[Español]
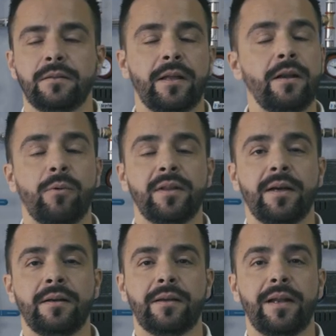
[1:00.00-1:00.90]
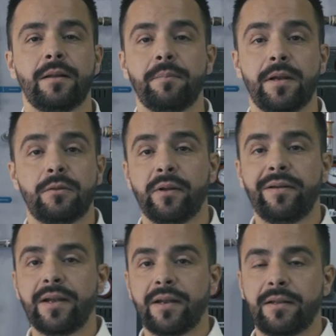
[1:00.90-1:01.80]
Ten en cuenta que la temperatura
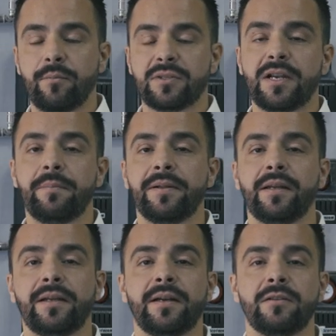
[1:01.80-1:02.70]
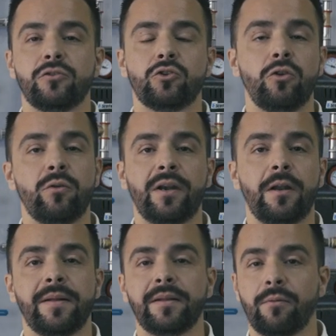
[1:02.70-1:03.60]
del aire que te muestra en la pantalla solo es
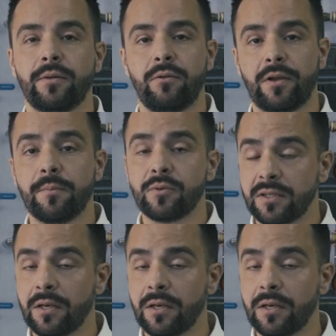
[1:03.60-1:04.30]
relevante cuando el equipo está